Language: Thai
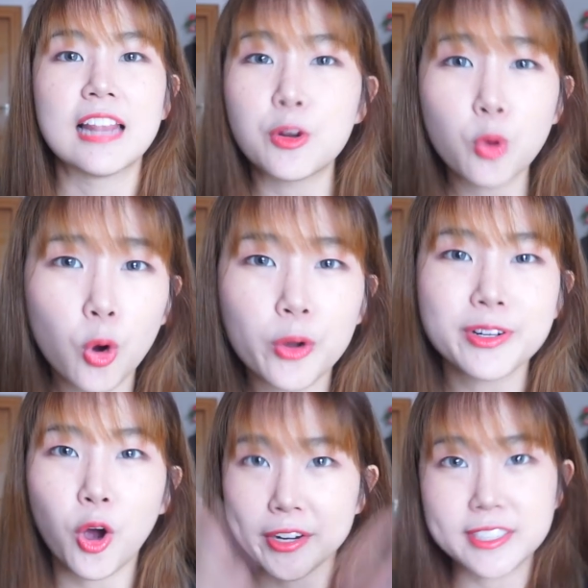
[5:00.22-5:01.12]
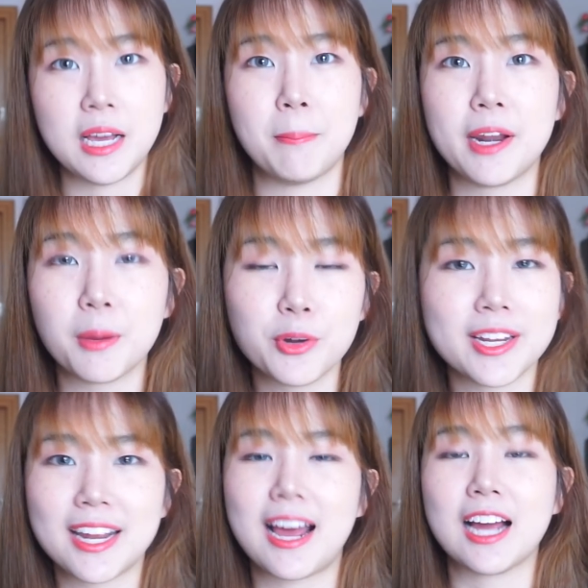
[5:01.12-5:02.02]
และทุกคนของที่สั่งไปทั้งหมดนี้
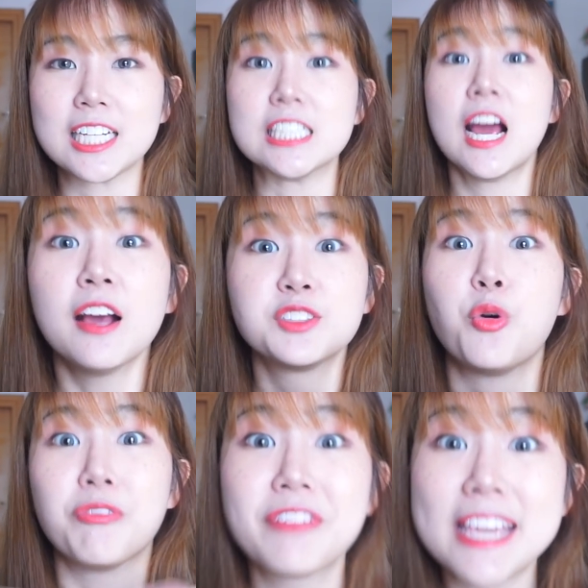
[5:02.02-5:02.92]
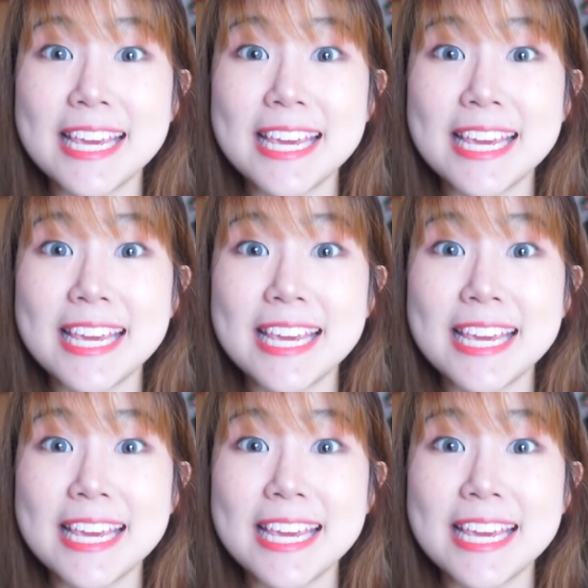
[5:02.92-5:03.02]
นะคะคือส่งฟรี